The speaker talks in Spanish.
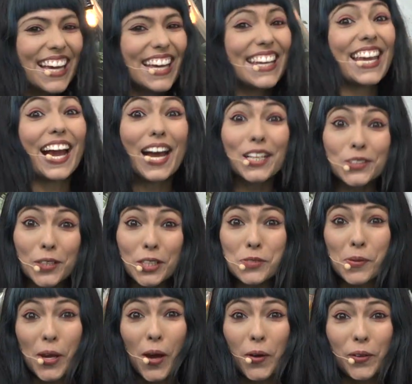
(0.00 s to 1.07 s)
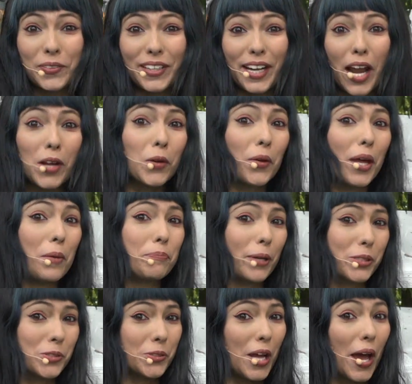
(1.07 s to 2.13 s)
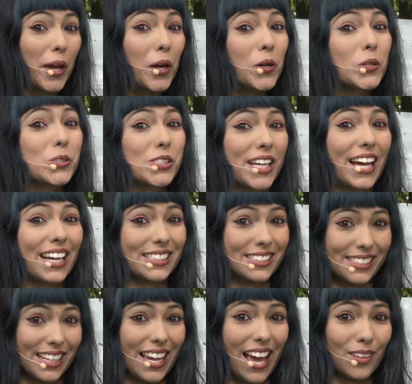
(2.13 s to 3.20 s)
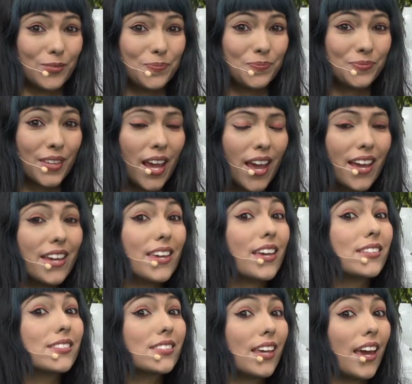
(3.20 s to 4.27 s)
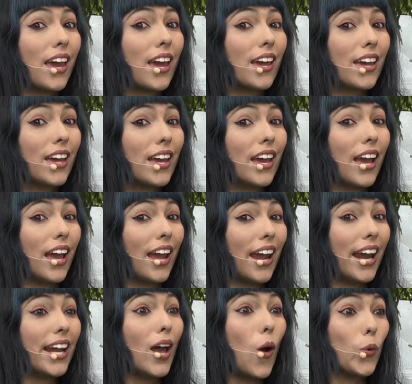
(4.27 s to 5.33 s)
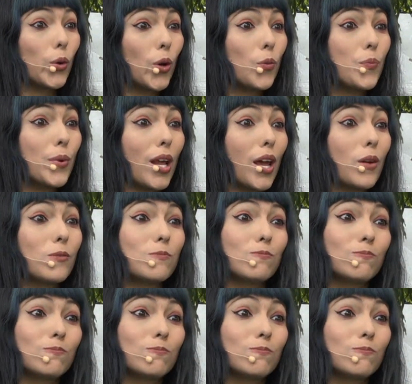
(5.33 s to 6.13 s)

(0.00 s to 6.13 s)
Y acá yo les voy a contar algo del personaje José García. Y es que era un hombre